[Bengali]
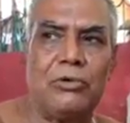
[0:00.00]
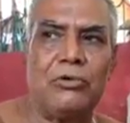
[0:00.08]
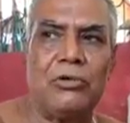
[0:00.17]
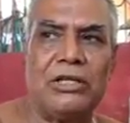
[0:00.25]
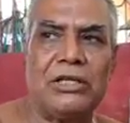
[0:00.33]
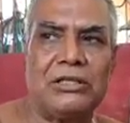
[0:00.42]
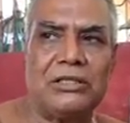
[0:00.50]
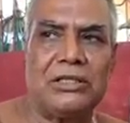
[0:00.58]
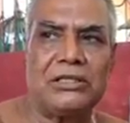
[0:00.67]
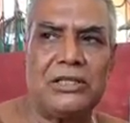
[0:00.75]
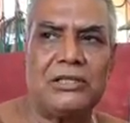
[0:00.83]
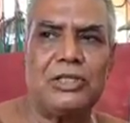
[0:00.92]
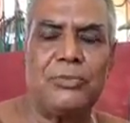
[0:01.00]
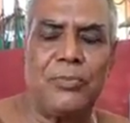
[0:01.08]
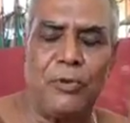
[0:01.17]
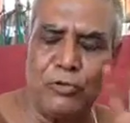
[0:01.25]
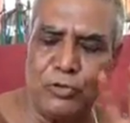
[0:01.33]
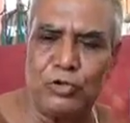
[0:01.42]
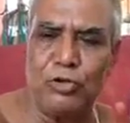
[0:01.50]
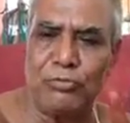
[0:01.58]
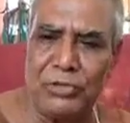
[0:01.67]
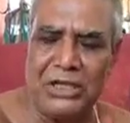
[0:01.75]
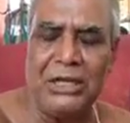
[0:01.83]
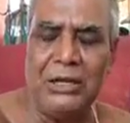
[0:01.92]
ভৌগোলিক ইতিহাসটা হচ্ছে
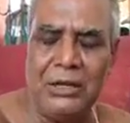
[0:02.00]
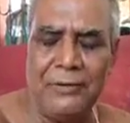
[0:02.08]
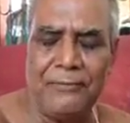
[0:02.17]
পঞ্চবিল